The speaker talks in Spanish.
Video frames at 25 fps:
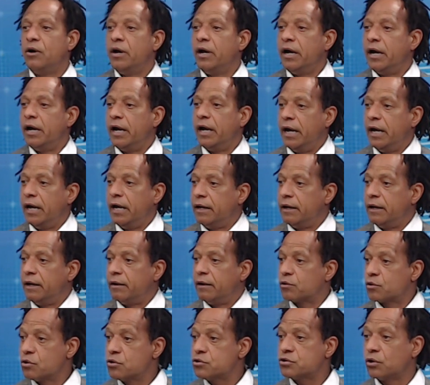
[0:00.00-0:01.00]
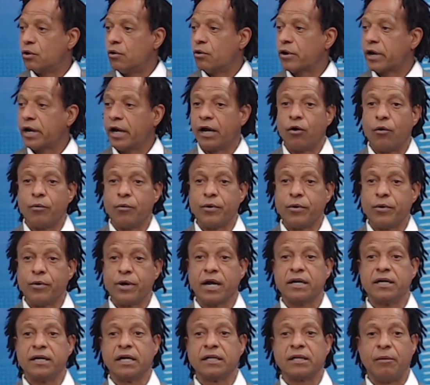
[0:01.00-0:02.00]
eh, Ruso, que
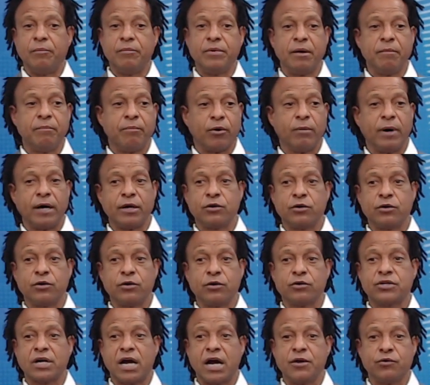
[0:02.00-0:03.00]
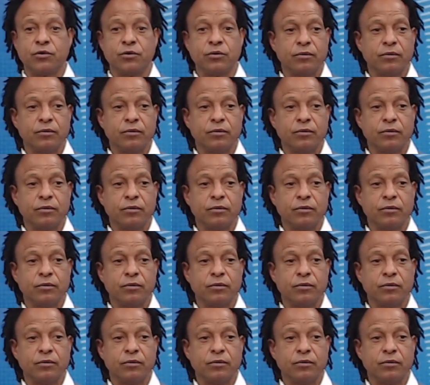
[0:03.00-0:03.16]
gobierna también por varios años.